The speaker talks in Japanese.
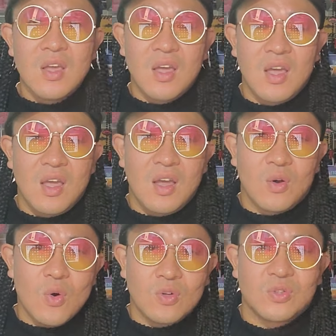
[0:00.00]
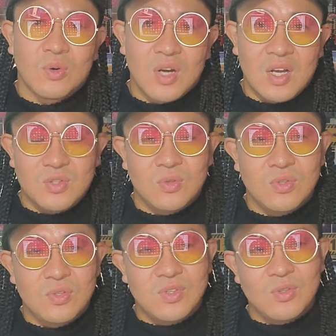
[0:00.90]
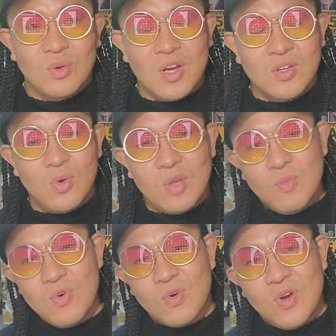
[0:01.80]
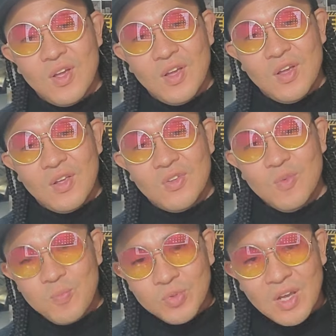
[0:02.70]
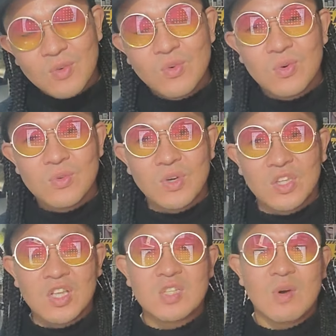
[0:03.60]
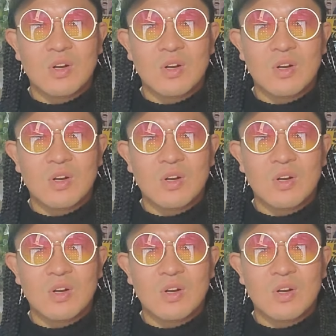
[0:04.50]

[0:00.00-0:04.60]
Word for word: えー、コークとかそういうドラッグよりも、よっぽどアルコールの方が立ち